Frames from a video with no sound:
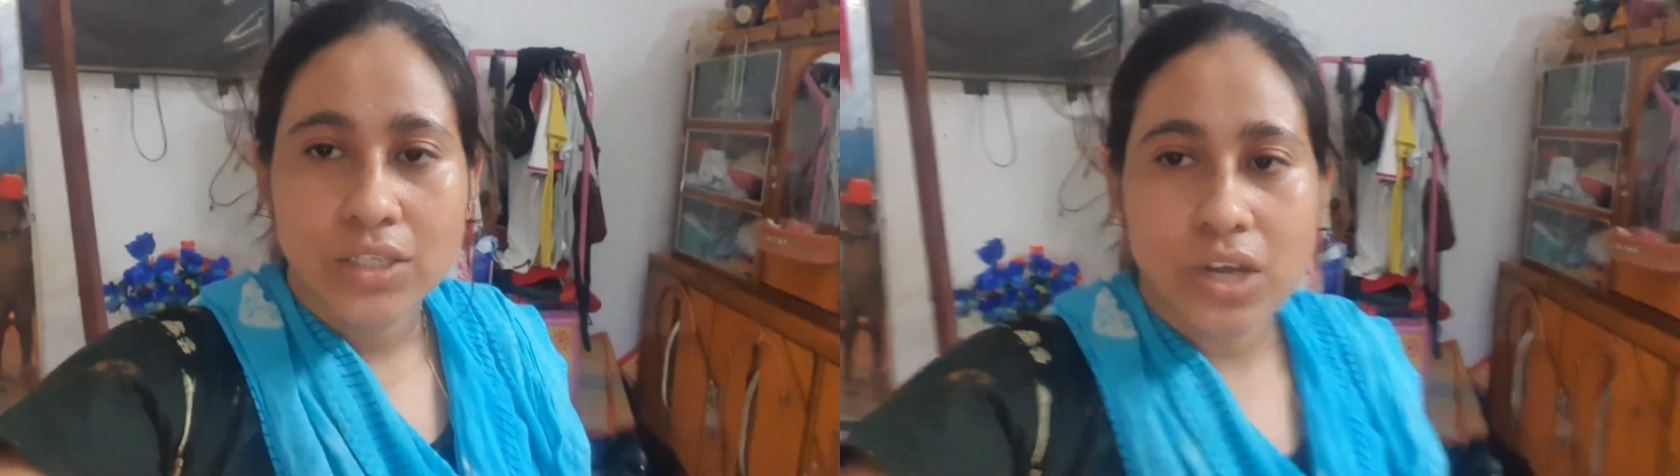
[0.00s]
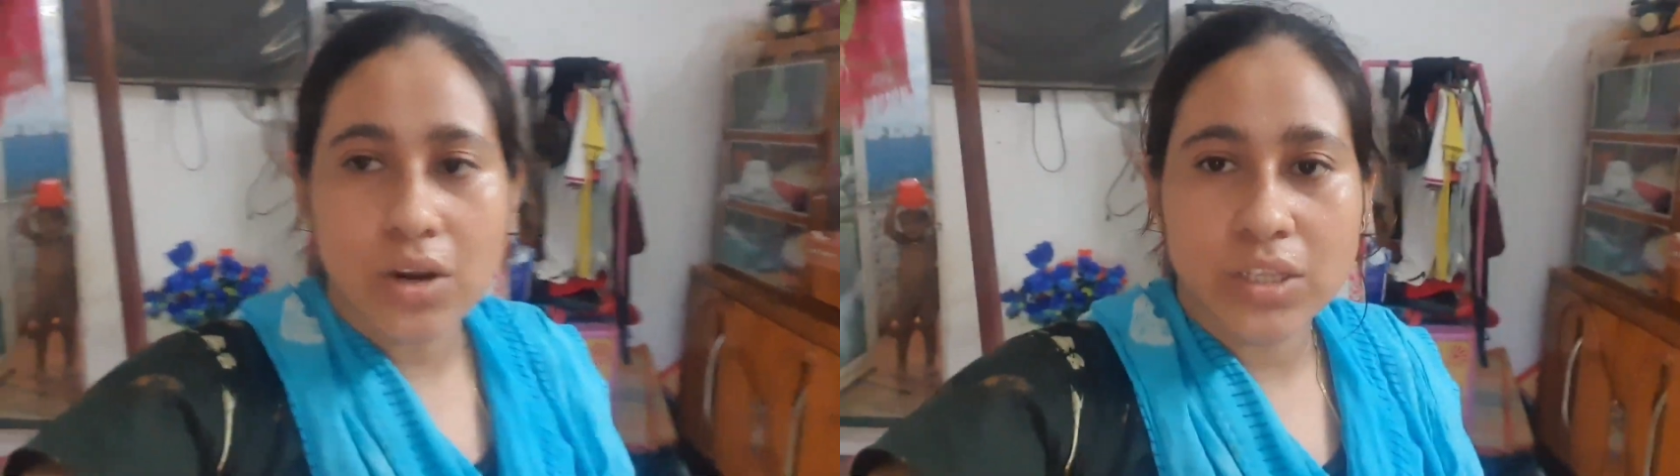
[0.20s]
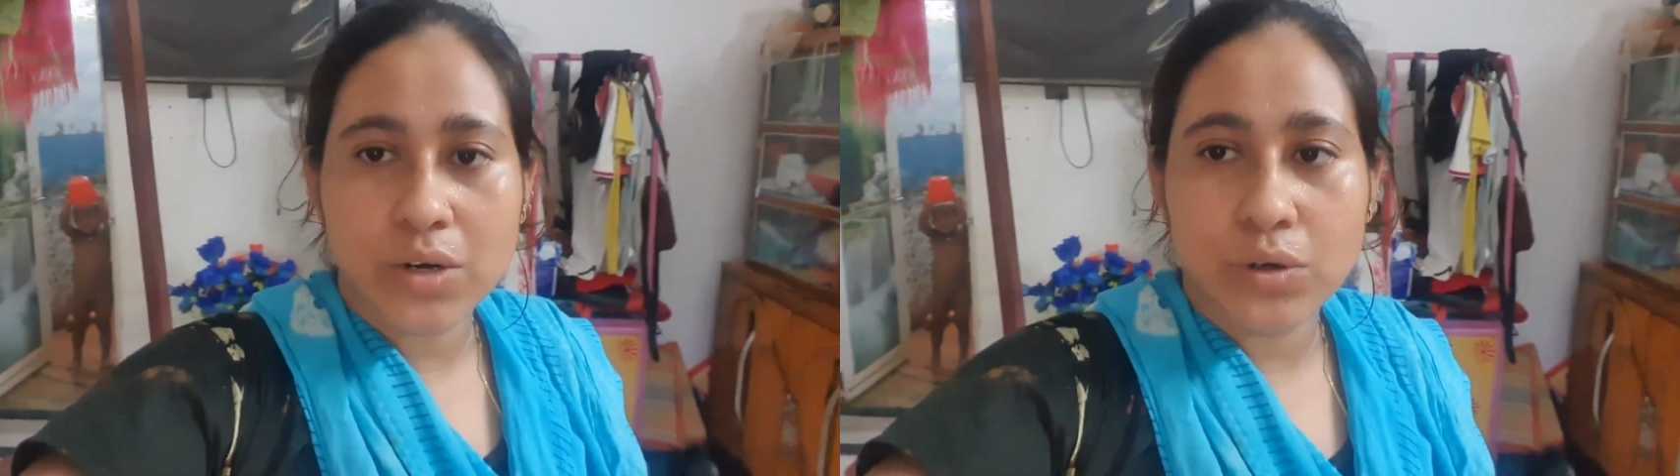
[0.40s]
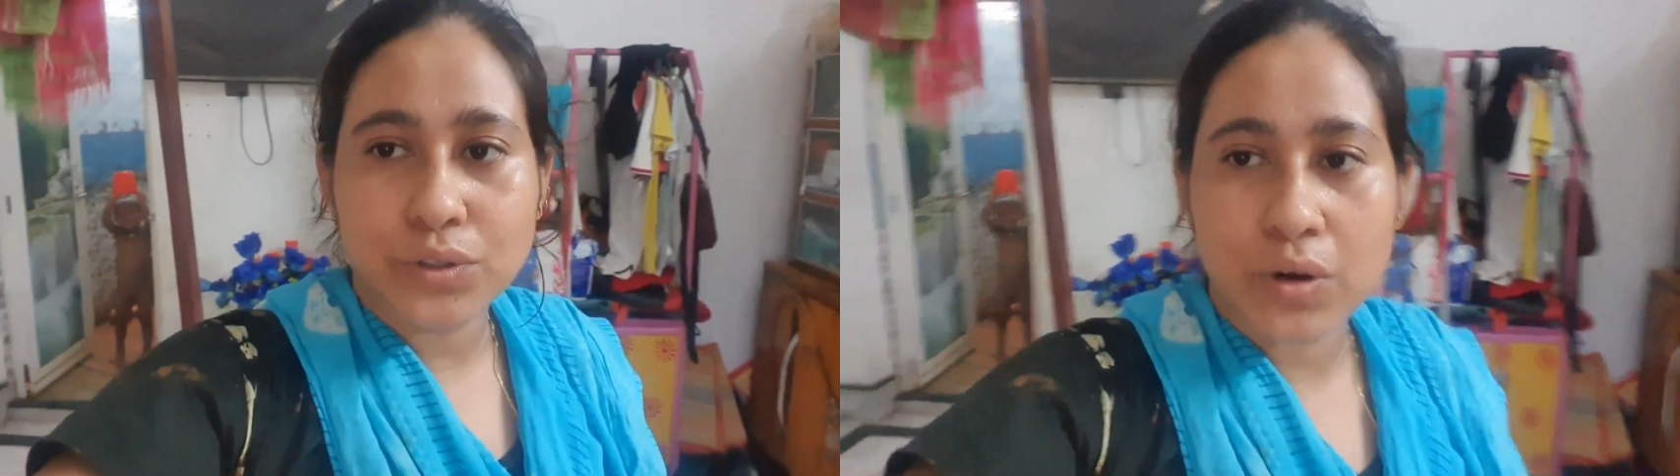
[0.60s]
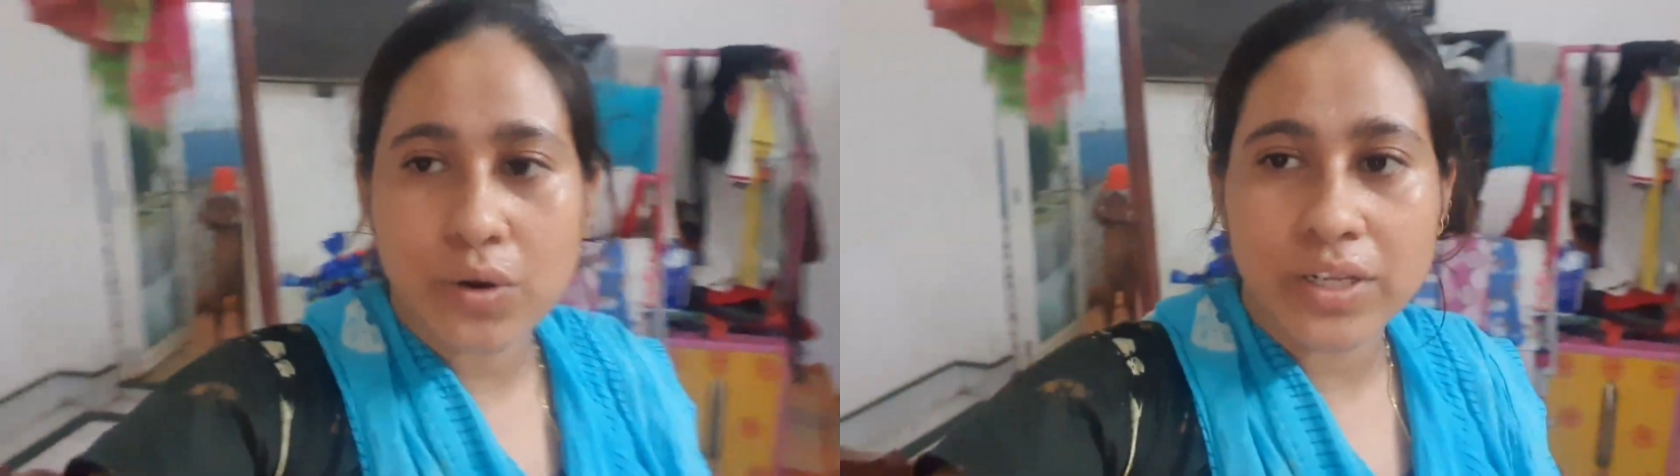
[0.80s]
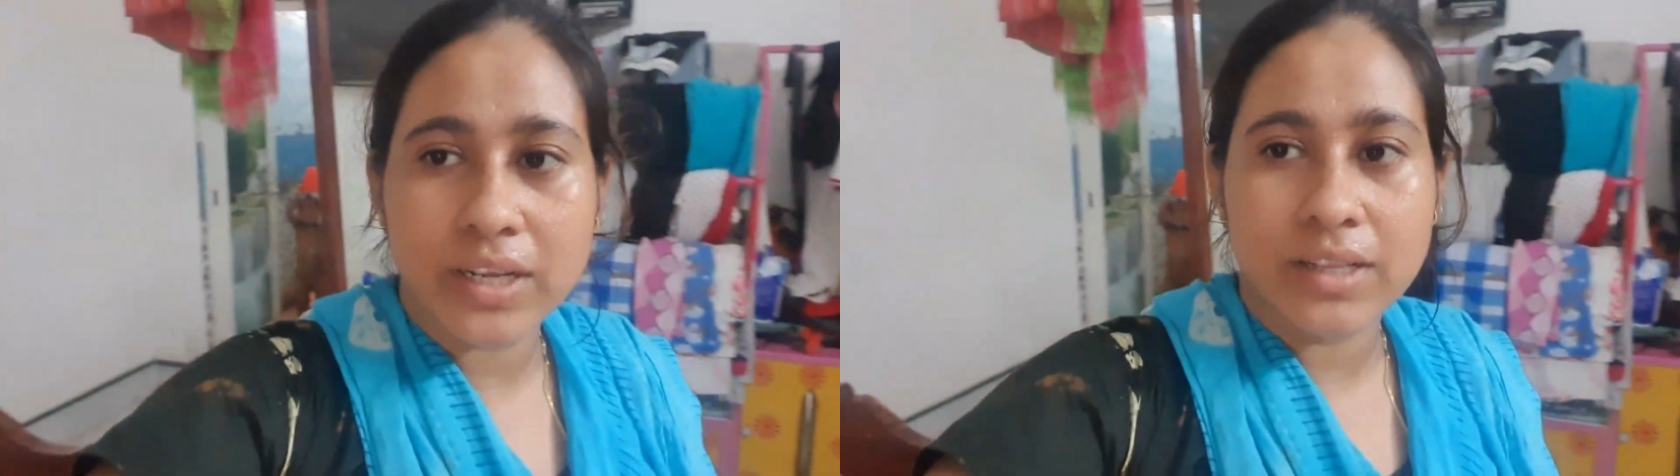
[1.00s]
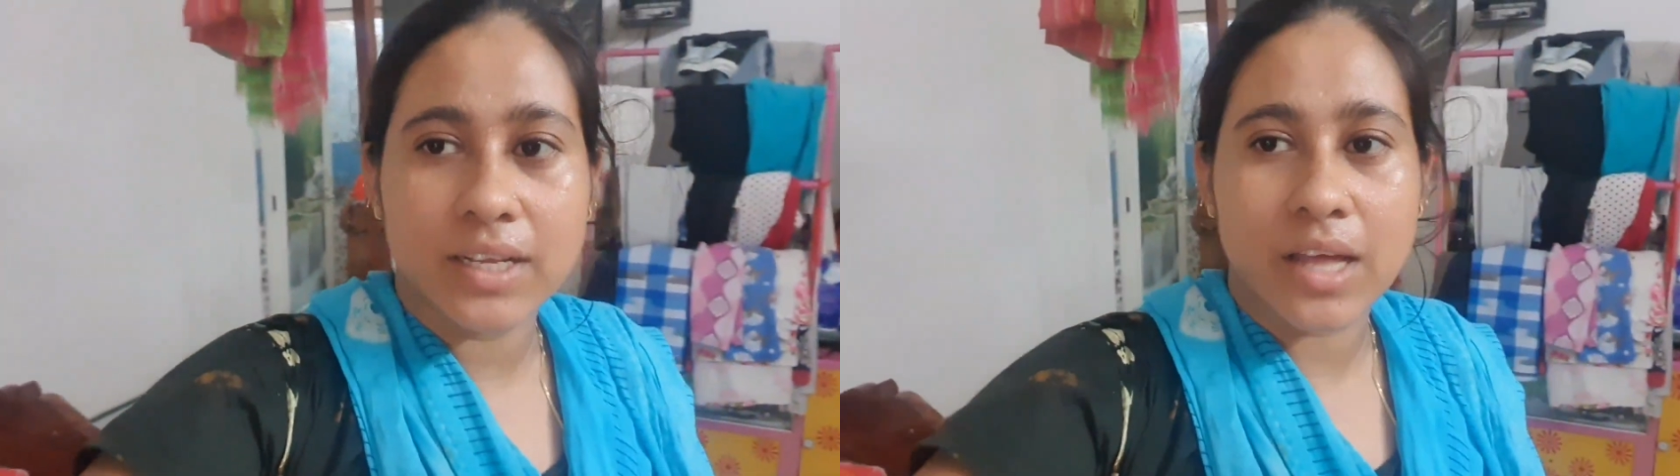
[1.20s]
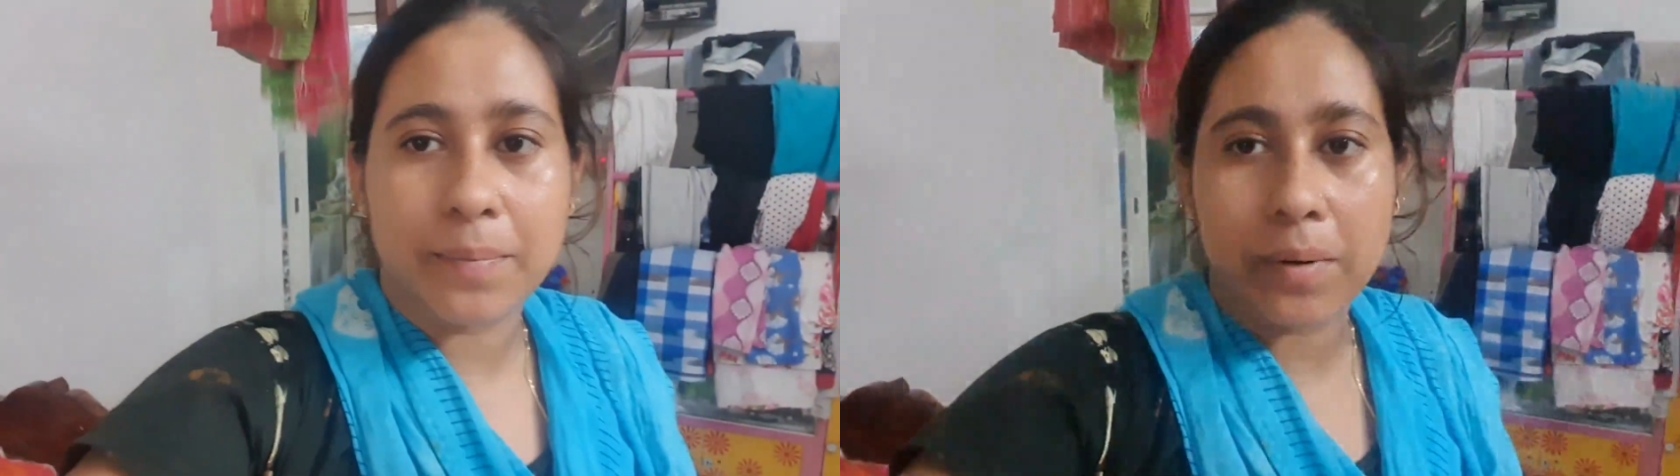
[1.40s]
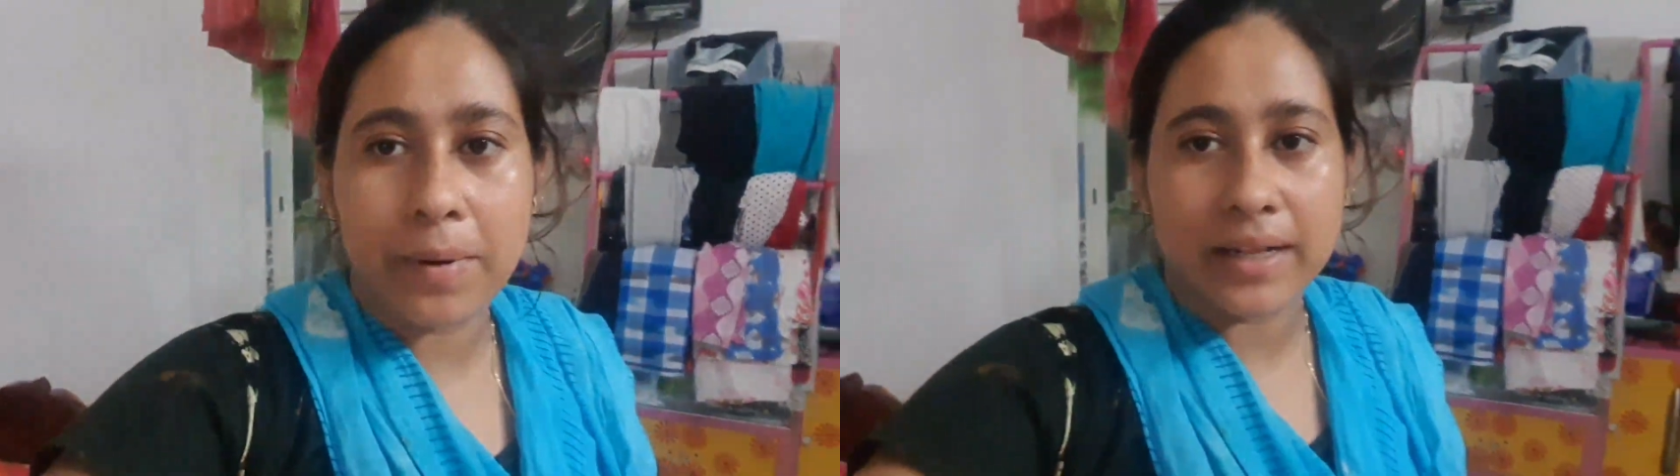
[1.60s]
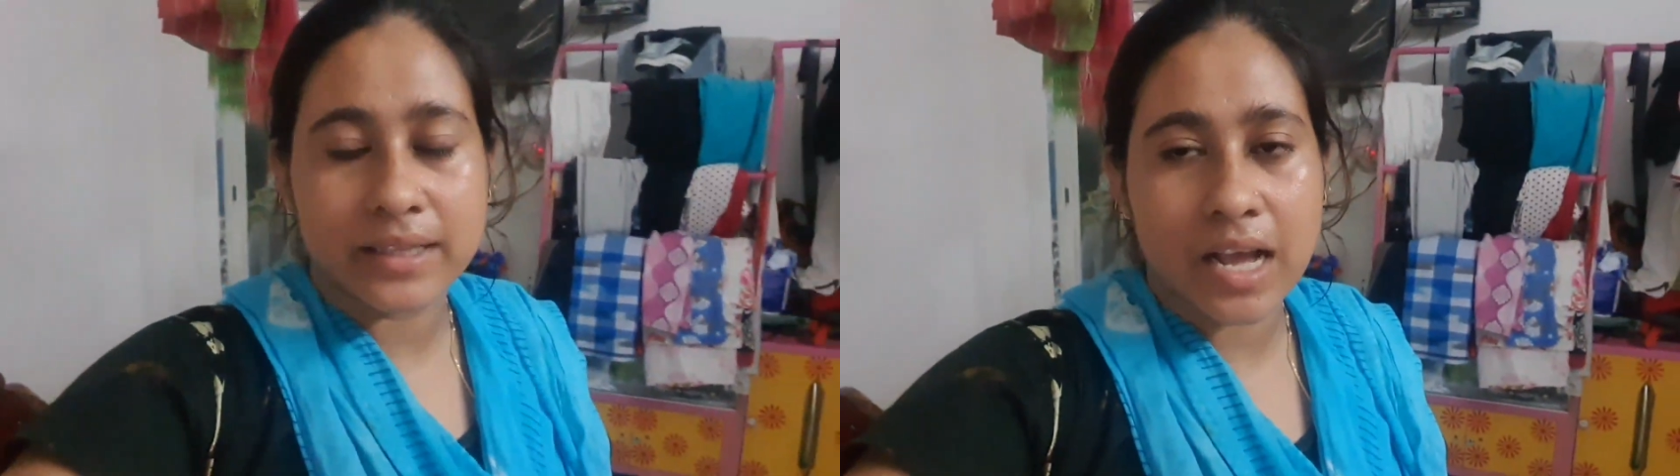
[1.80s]
চলো ওদের গোসল করিয়ে দিয়ে তারপর
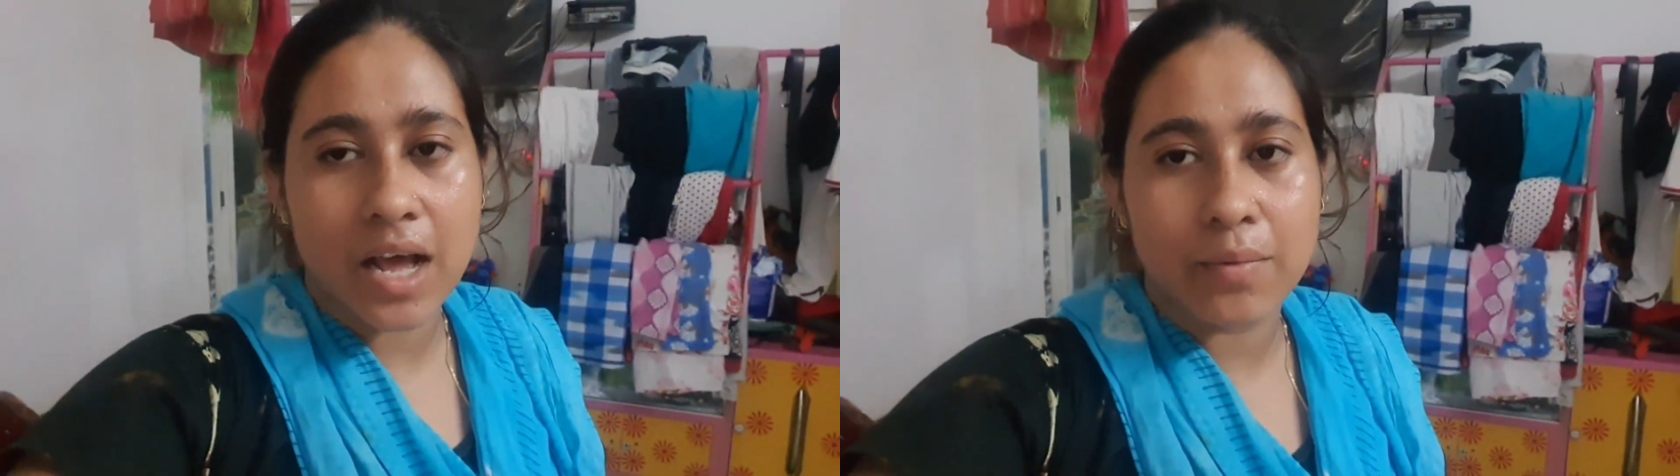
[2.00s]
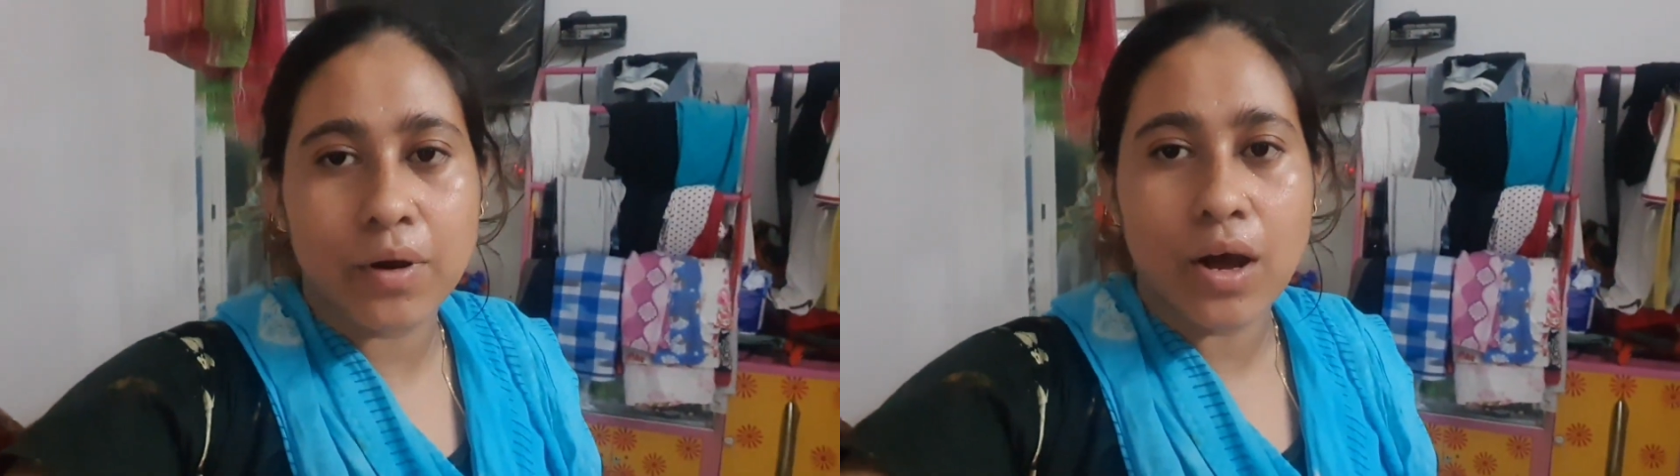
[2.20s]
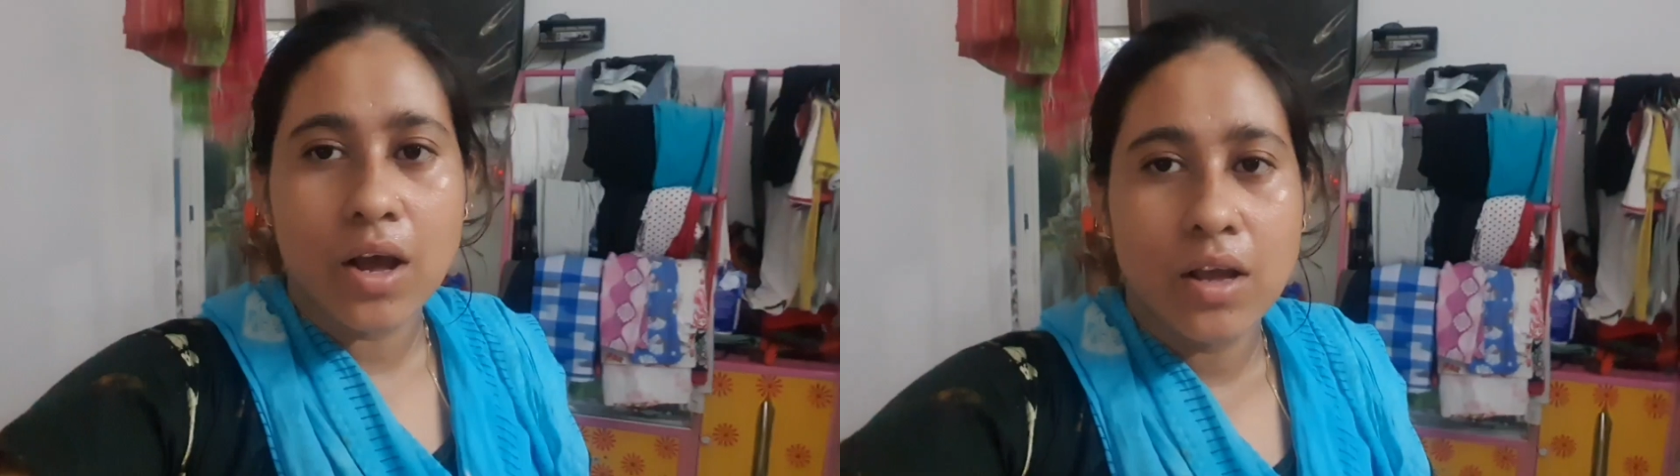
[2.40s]
ভাত খাওয়াবো